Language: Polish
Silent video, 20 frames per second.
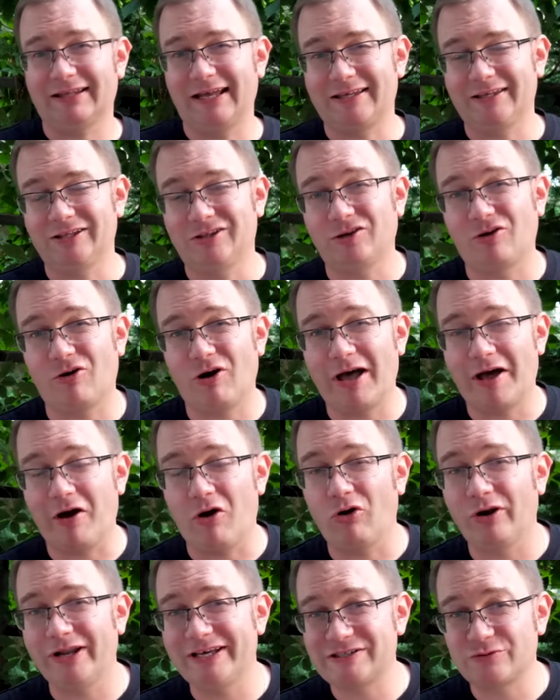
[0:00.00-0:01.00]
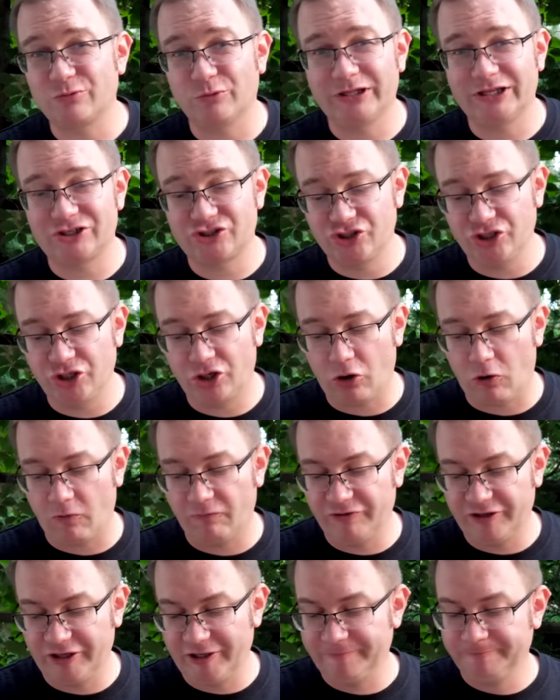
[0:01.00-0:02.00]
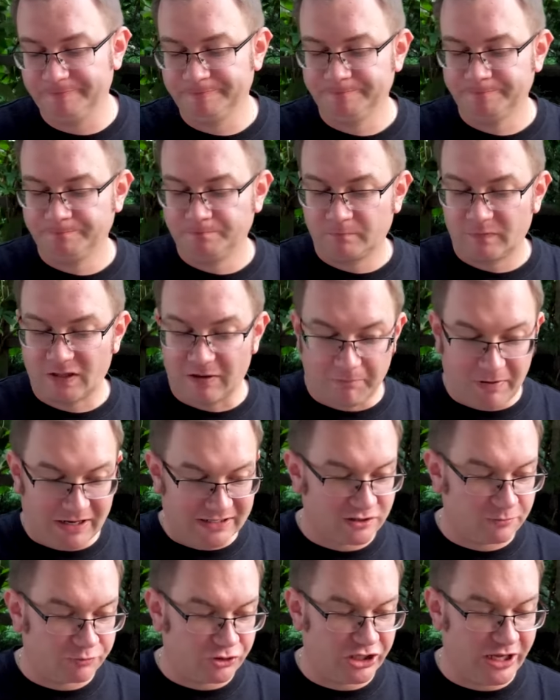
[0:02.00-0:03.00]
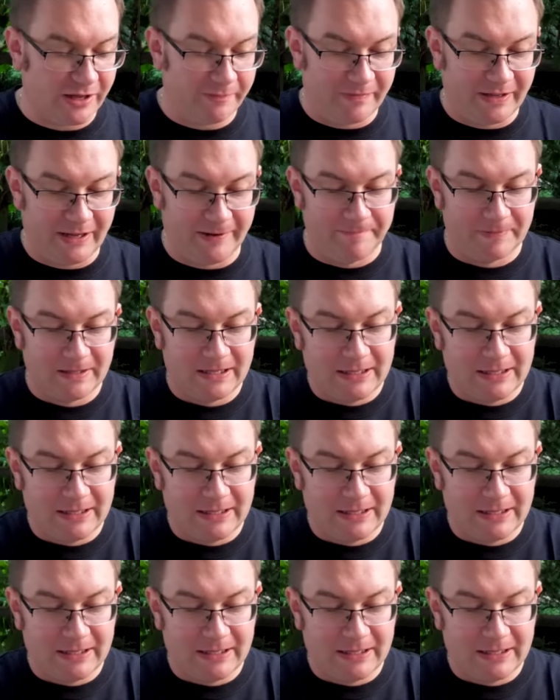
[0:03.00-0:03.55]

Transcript: taki trochę olej słonecznikowy, bardzo przyjemne.